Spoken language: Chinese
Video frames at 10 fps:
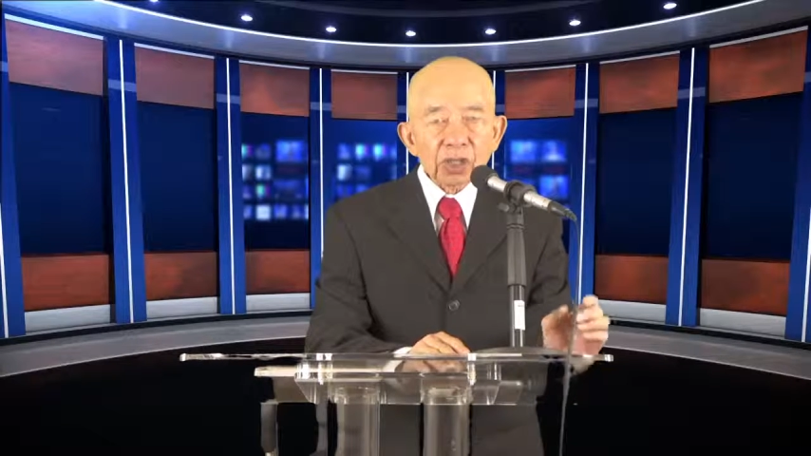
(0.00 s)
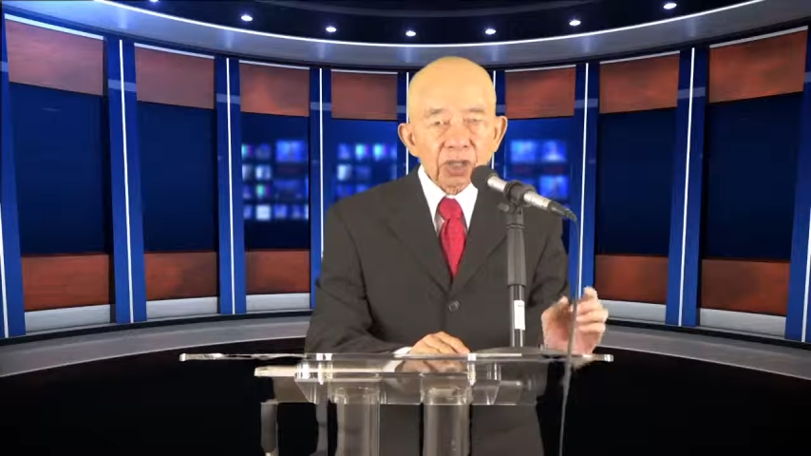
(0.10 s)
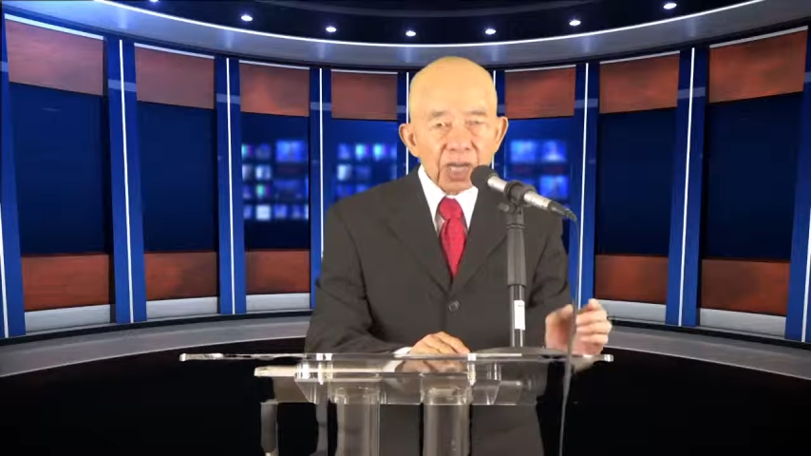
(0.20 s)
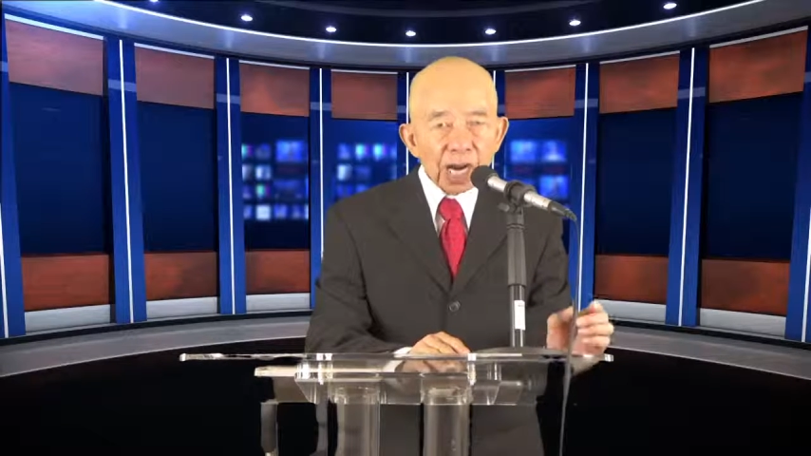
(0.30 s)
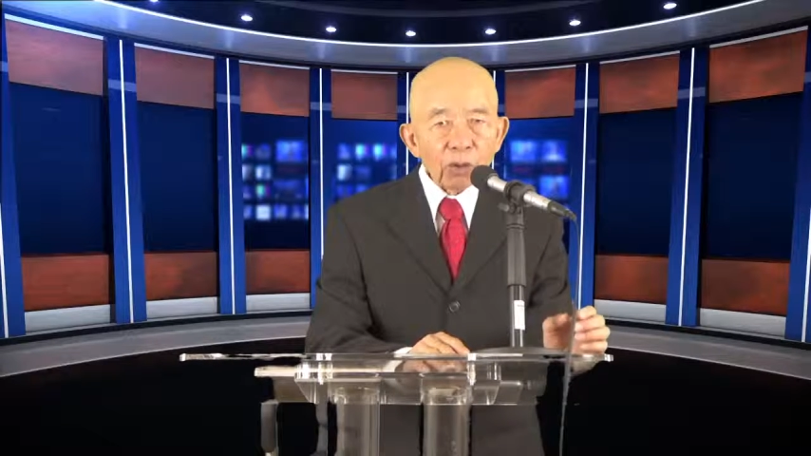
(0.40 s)

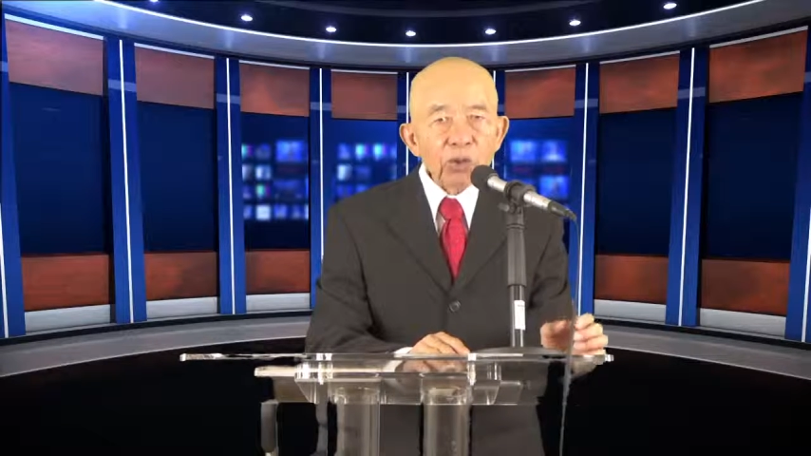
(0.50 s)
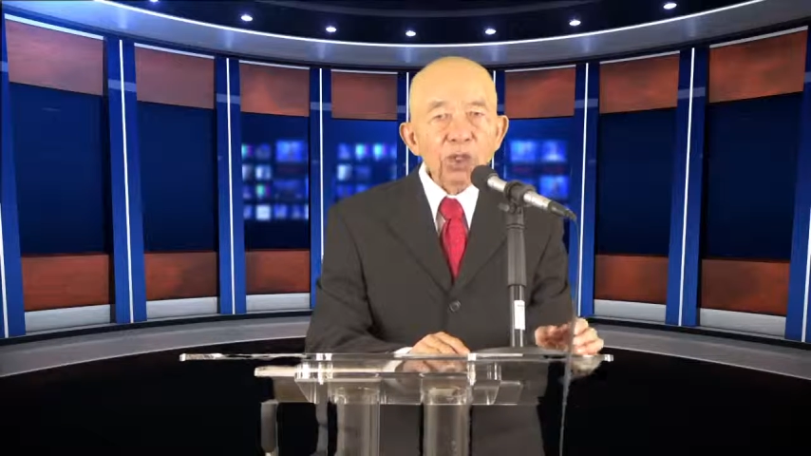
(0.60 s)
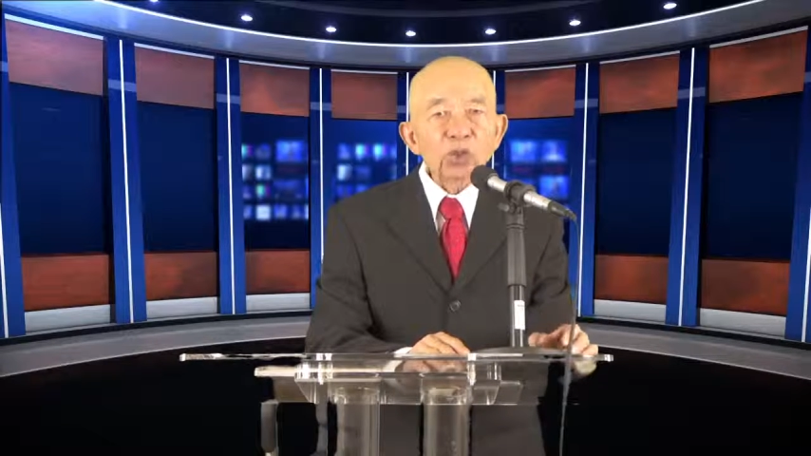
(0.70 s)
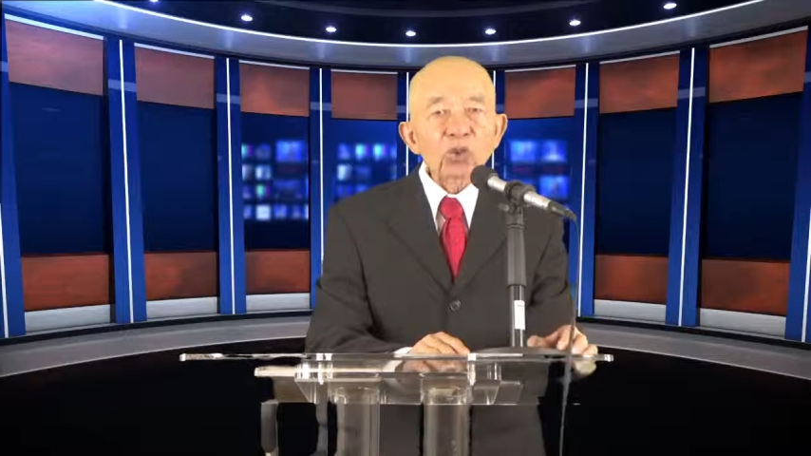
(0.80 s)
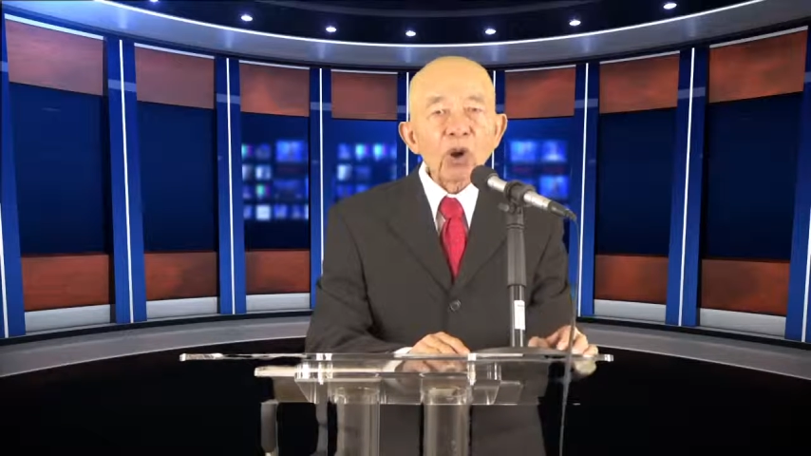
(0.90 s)
条
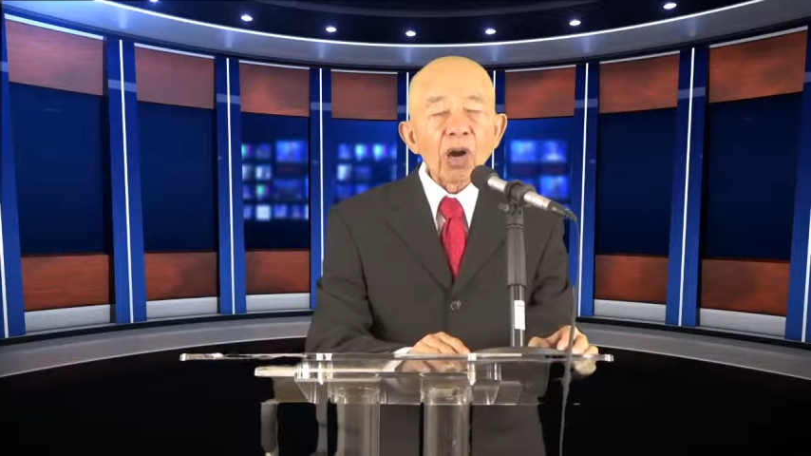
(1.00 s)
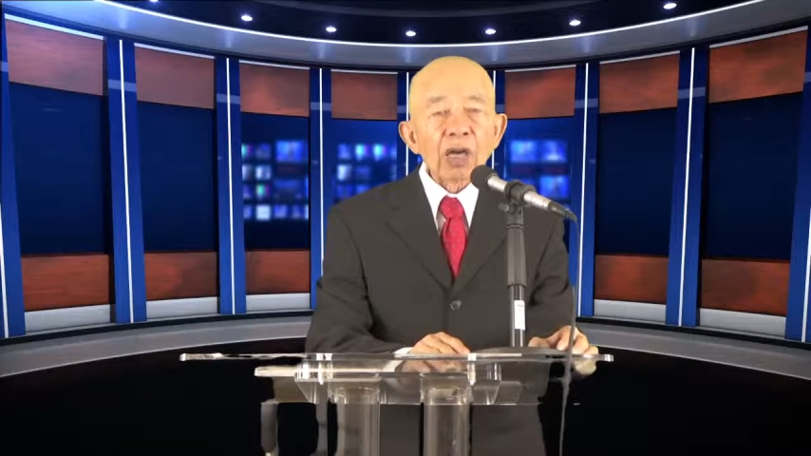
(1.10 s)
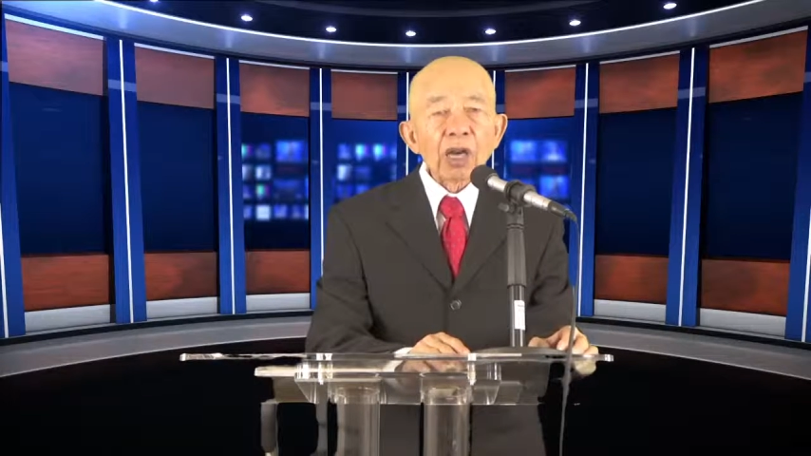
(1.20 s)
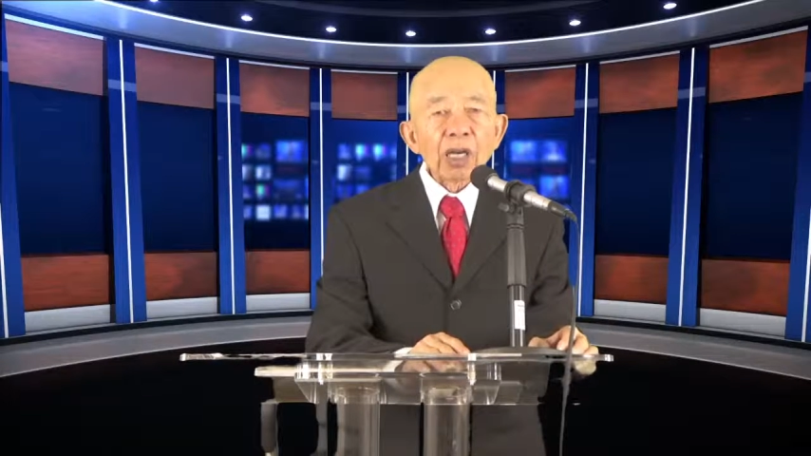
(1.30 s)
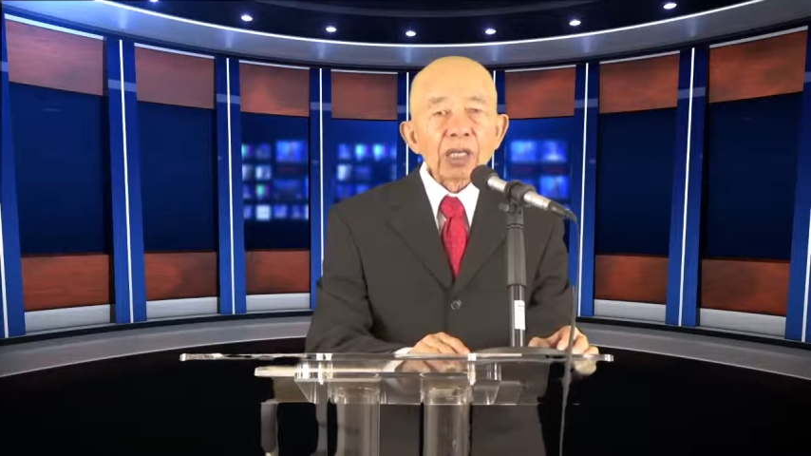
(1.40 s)
就说，
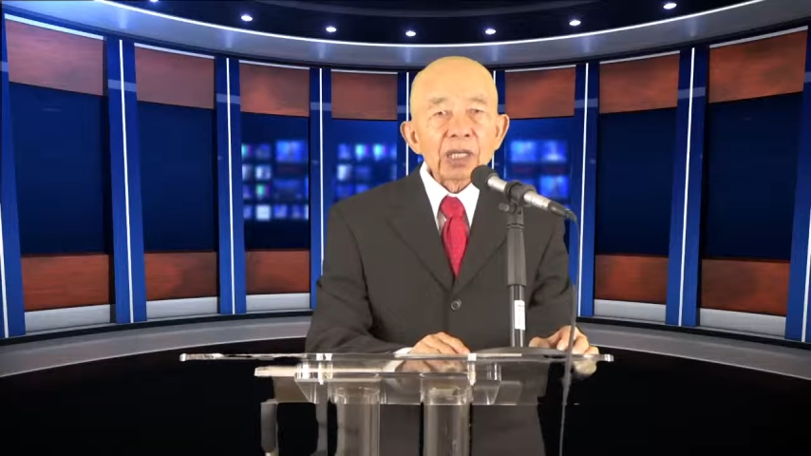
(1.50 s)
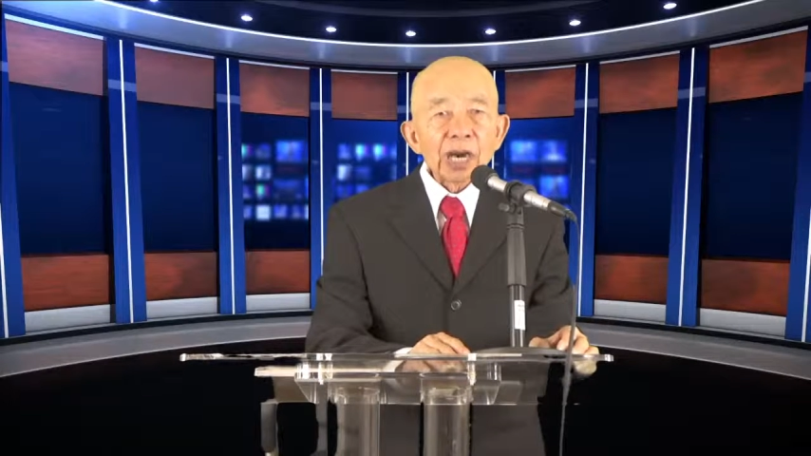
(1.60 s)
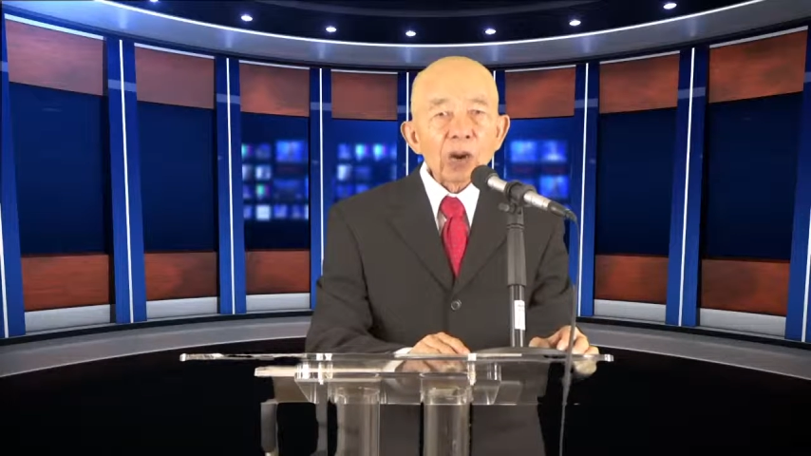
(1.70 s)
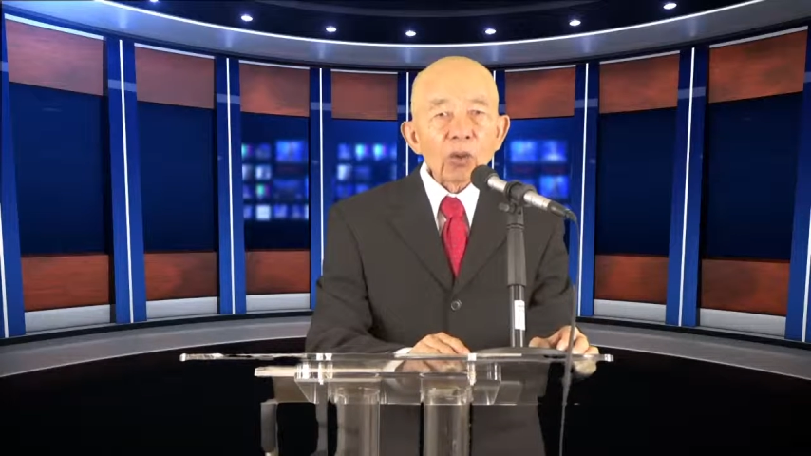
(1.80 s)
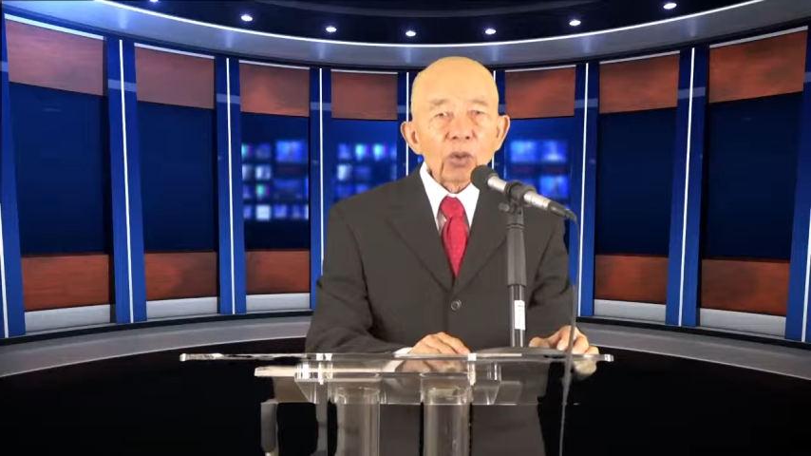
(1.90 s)

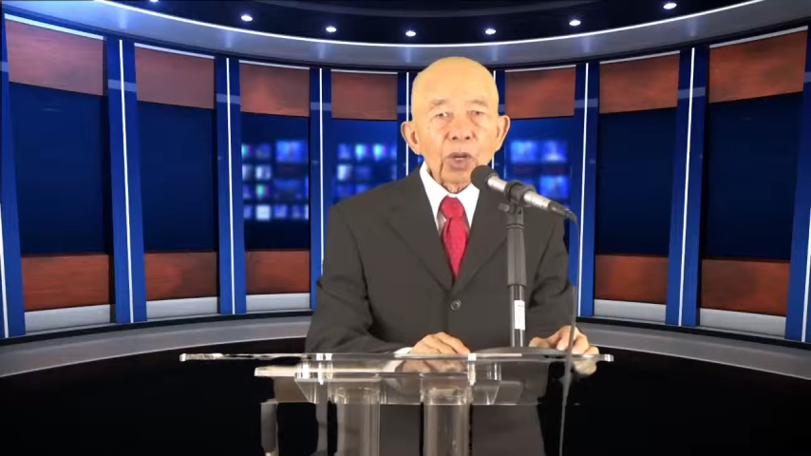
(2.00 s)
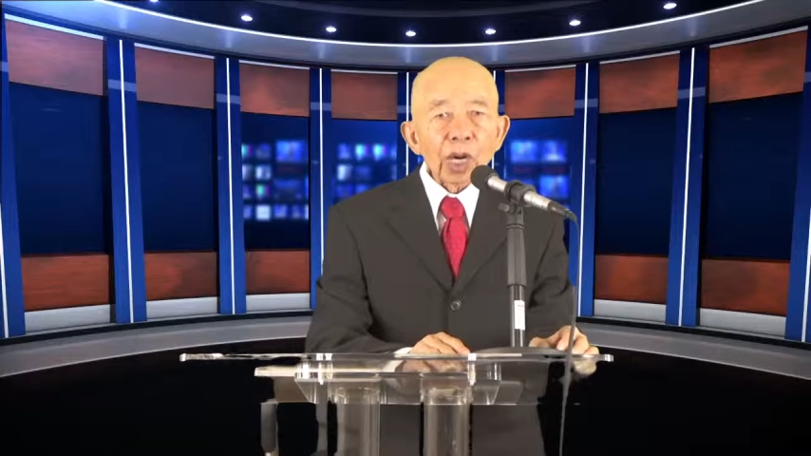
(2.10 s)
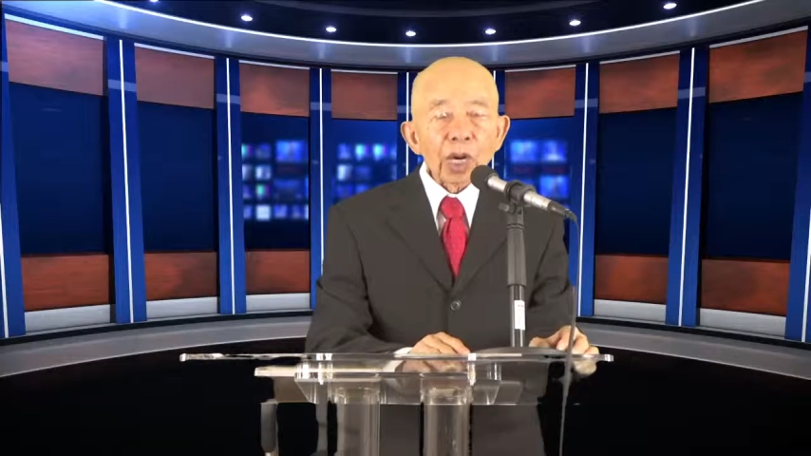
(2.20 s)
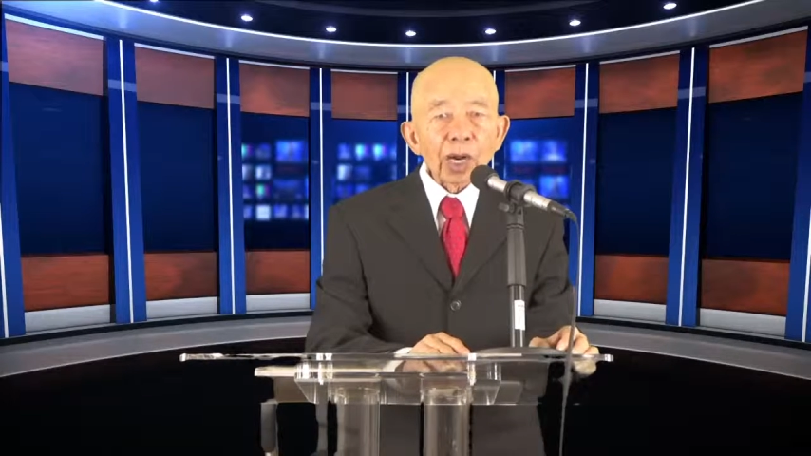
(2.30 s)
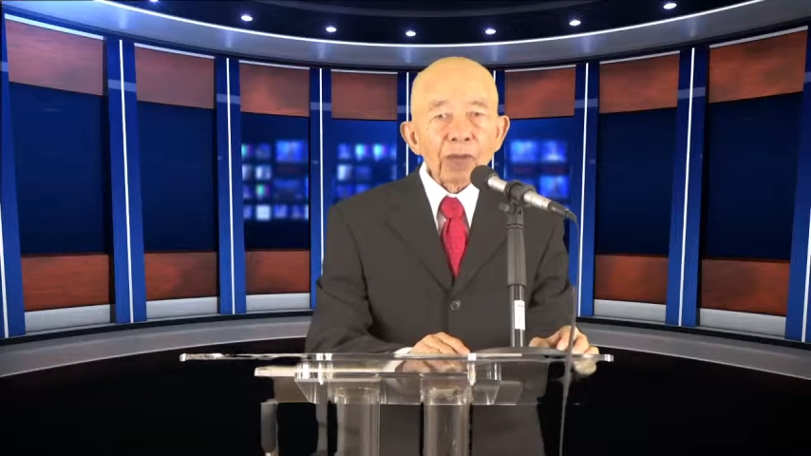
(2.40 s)
要
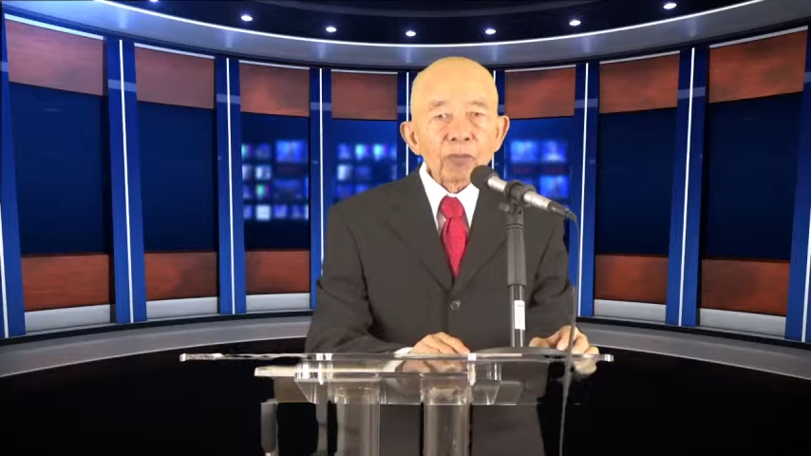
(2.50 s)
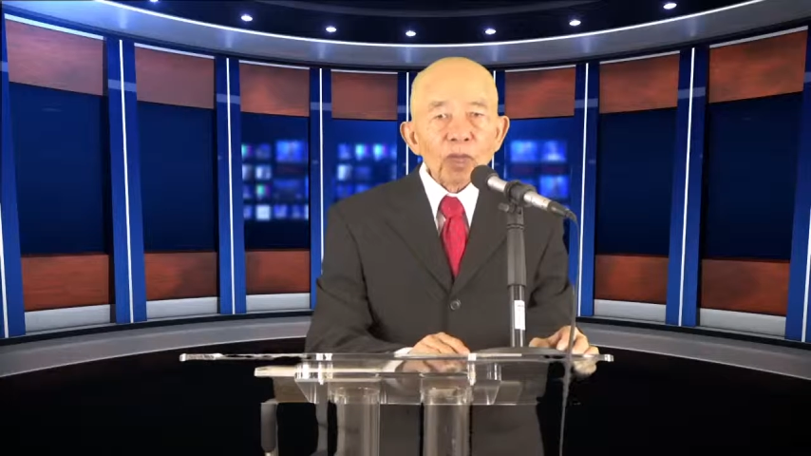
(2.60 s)
啊